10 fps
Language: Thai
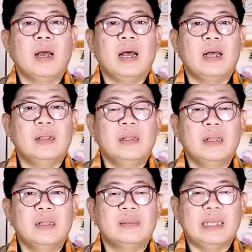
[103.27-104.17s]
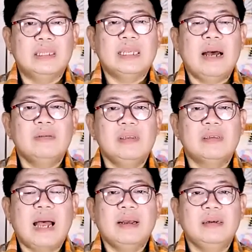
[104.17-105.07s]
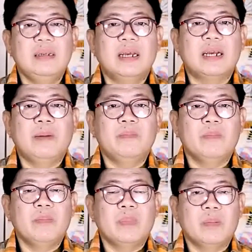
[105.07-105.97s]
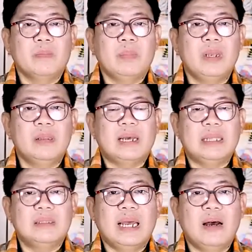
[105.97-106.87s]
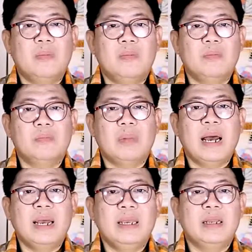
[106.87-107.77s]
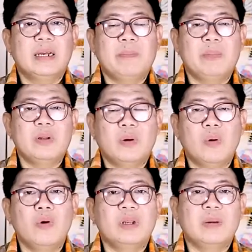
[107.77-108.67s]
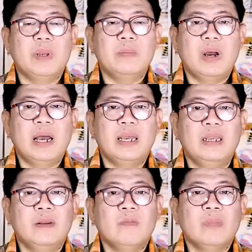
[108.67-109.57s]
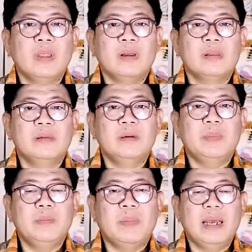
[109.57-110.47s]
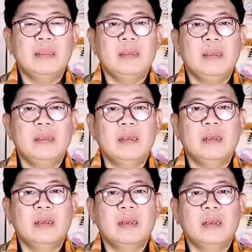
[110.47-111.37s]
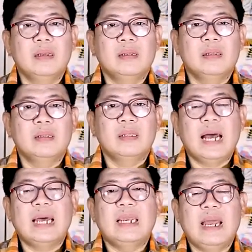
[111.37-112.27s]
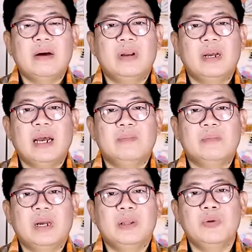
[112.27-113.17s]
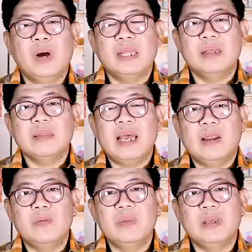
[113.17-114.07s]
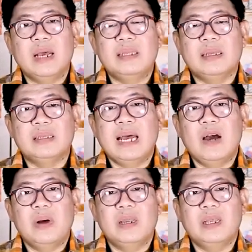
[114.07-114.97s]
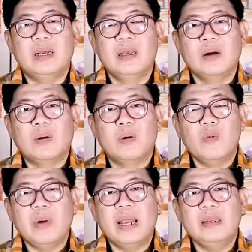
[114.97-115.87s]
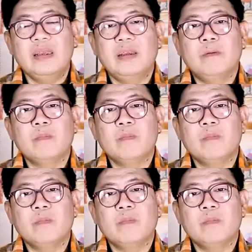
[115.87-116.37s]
อสันเจ้าที่สร้างขึ้นนะครับ เป็นสันเจ้าไม้นะครับเป็นโครงเนี่ยเป็นไม้ ซึ่งเป็นไม้ที่นานแล้วนะครับ หมายถึงว่าตั้งแต่เรามีงานสันเจ้ามาเนี่ยโครงไม้นี่